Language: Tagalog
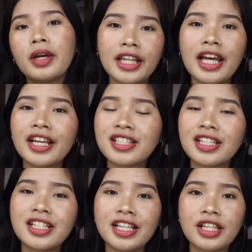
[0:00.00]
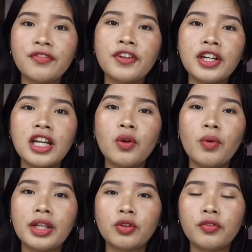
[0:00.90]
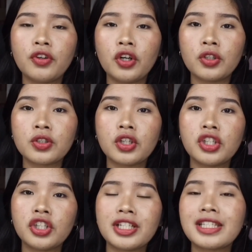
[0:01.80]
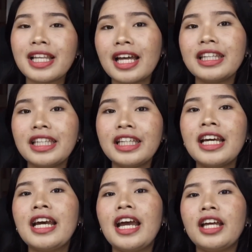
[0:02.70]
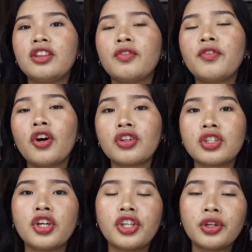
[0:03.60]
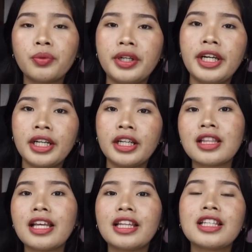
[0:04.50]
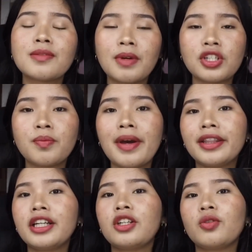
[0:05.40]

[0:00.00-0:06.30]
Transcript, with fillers: And I suggest if you really want to focus on your study and to focus on your work, it is much better to